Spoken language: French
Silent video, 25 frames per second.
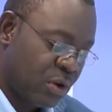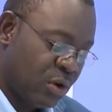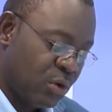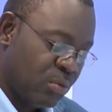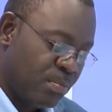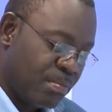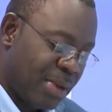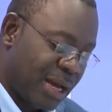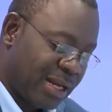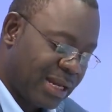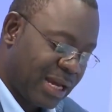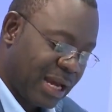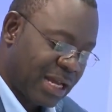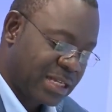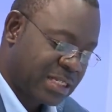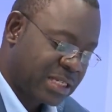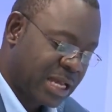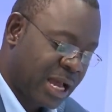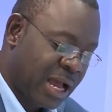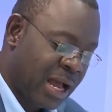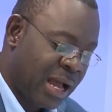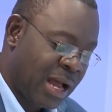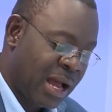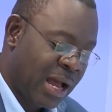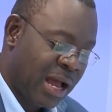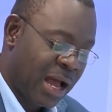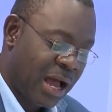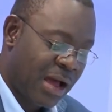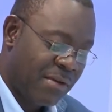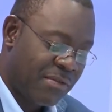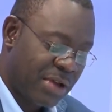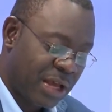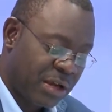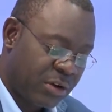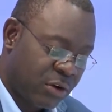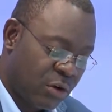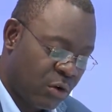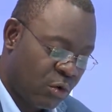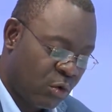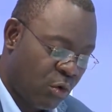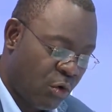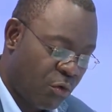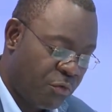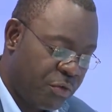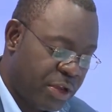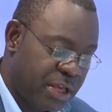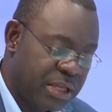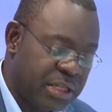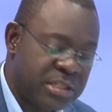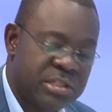Madagascar, avec
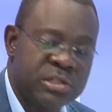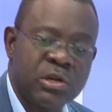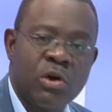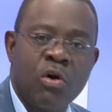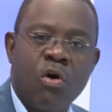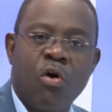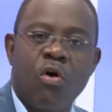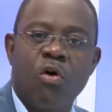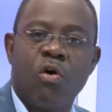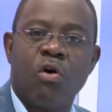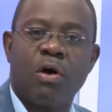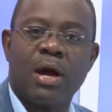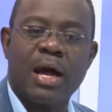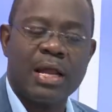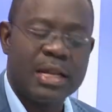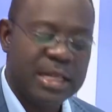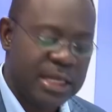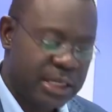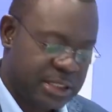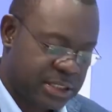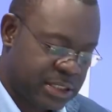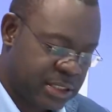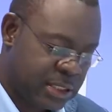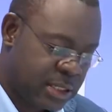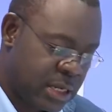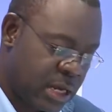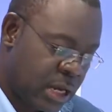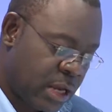Covid, Organix,